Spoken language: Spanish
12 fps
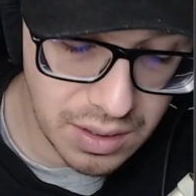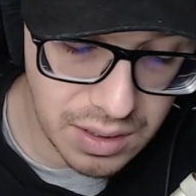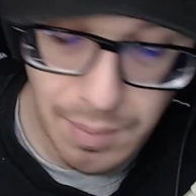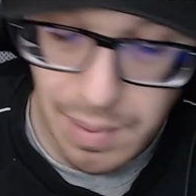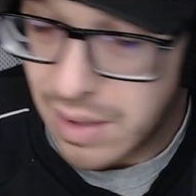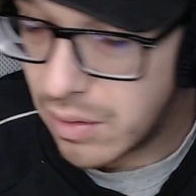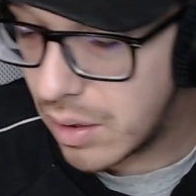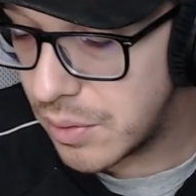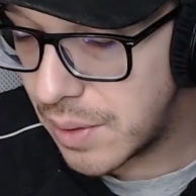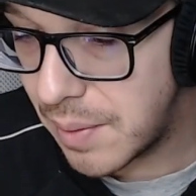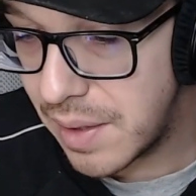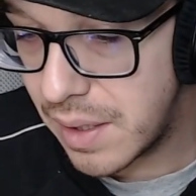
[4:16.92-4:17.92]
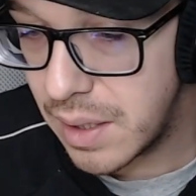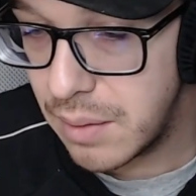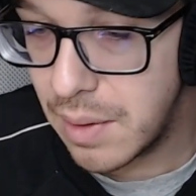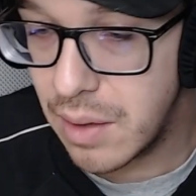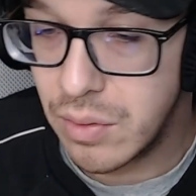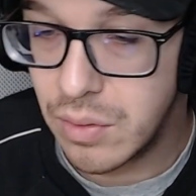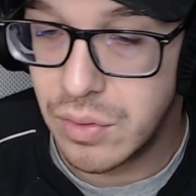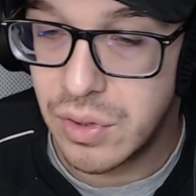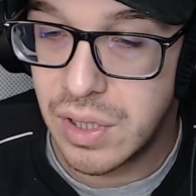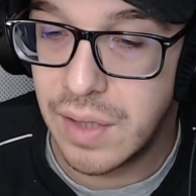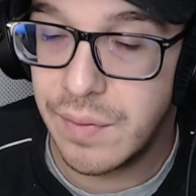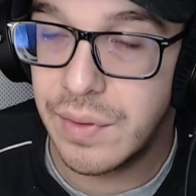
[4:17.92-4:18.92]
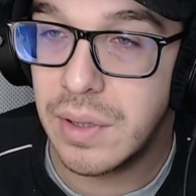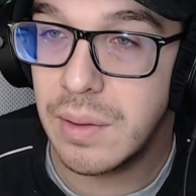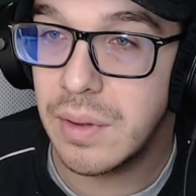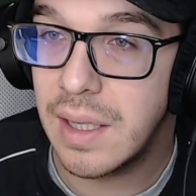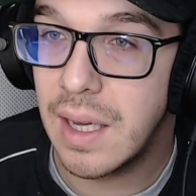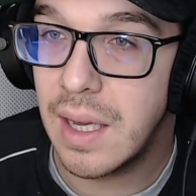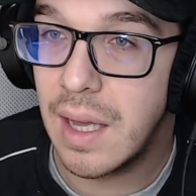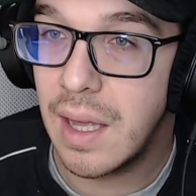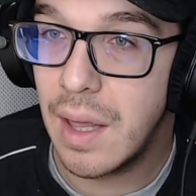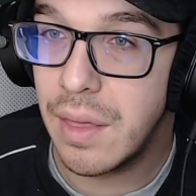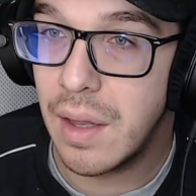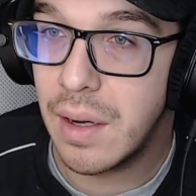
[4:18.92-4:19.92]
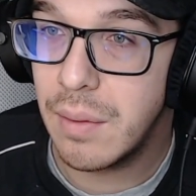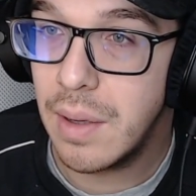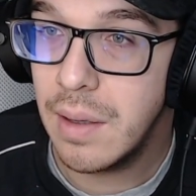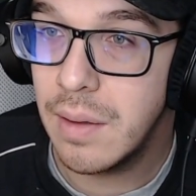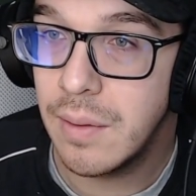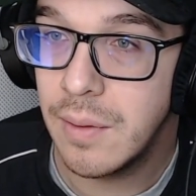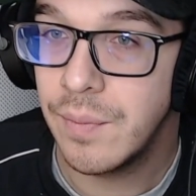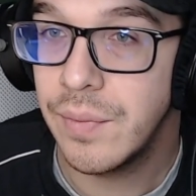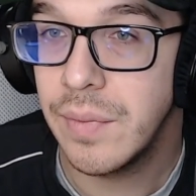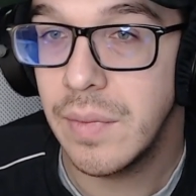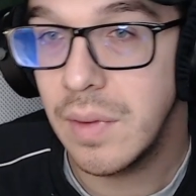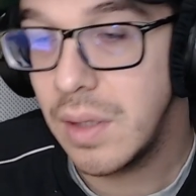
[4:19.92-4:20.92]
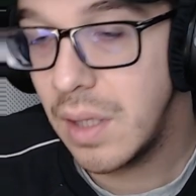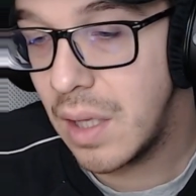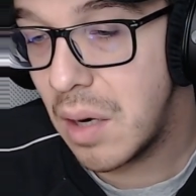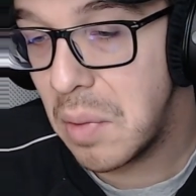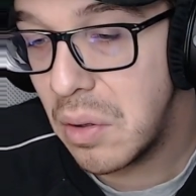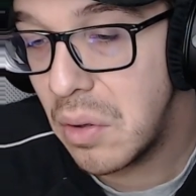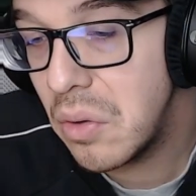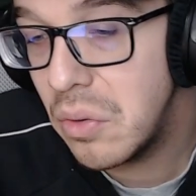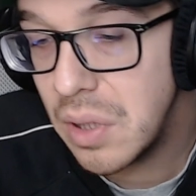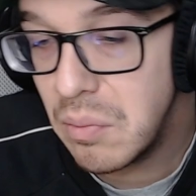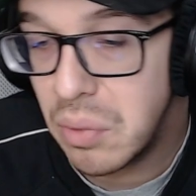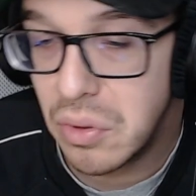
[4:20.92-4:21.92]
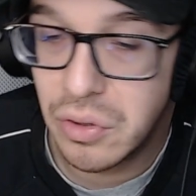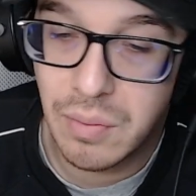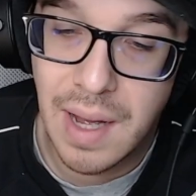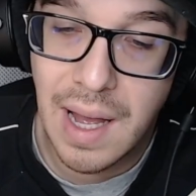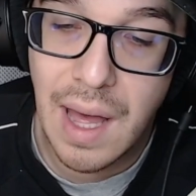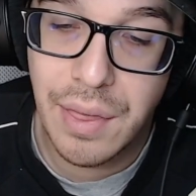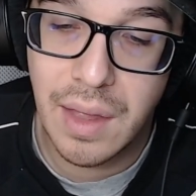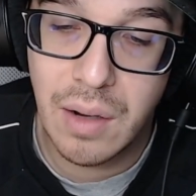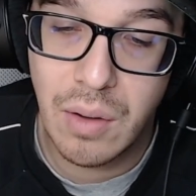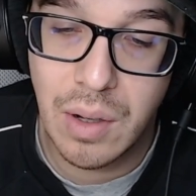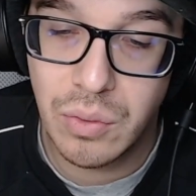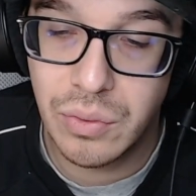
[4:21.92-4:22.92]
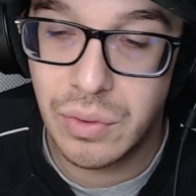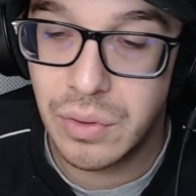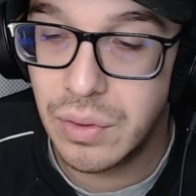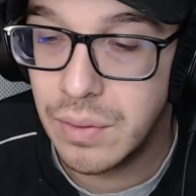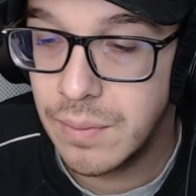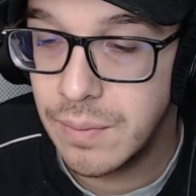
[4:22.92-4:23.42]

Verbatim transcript: y llevarlo a la octava de arriba con shift tecla hacia arriba y a lo mejor os gusta un poquito más hacia los agudos.